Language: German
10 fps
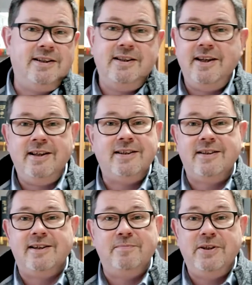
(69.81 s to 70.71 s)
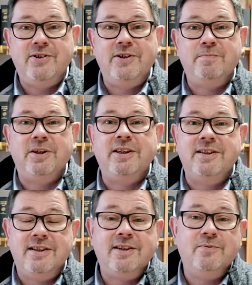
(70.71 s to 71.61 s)
die jeder Tag mit sich
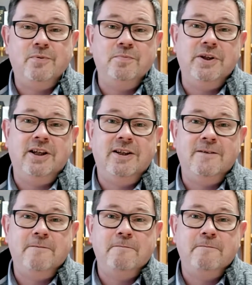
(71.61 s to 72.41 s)
bringt, dann umgehen.